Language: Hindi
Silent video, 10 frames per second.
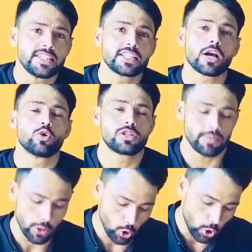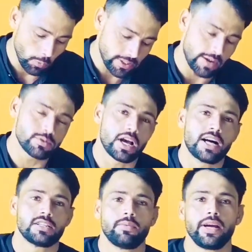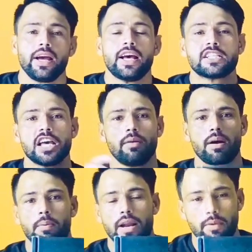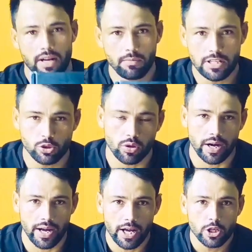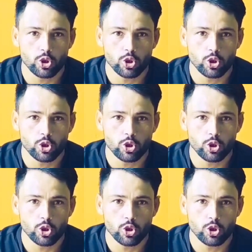जिसकी खुशी में यूट्यूब की तरफ से आज हमें सिल्वर प्ले बटन मिल चुका है